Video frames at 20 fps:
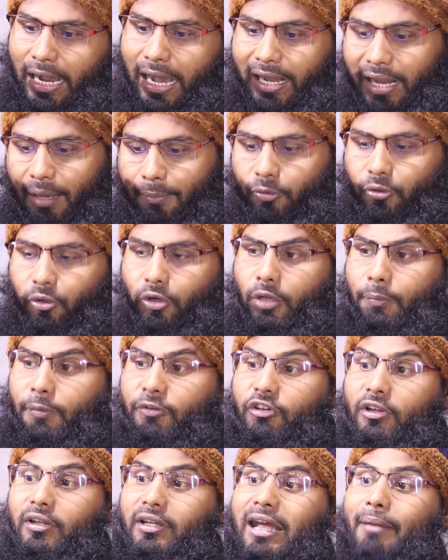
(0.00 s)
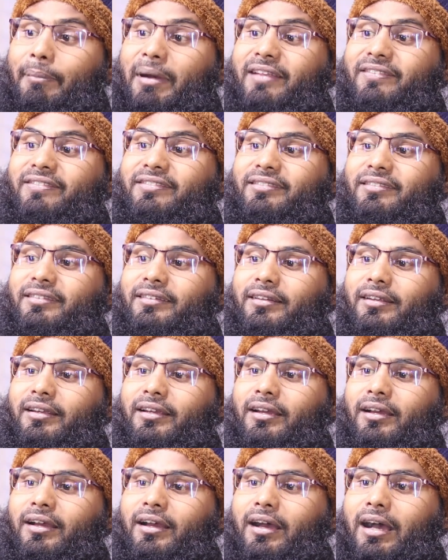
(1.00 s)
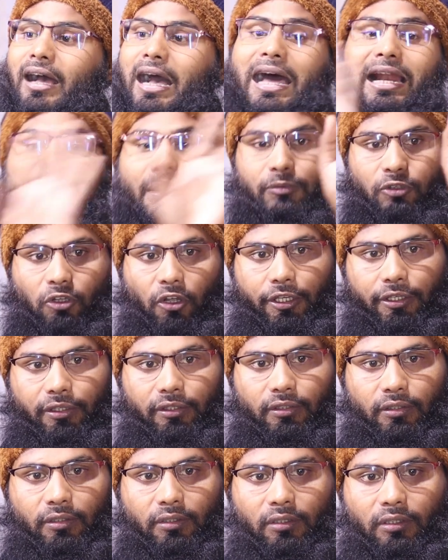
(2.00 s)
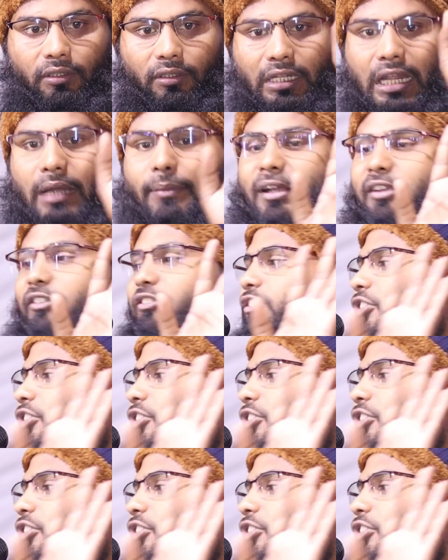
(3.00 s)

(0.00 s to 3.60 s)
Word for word: হারাম খোরের পেছনে নামাজ হারাম নয় নামাজ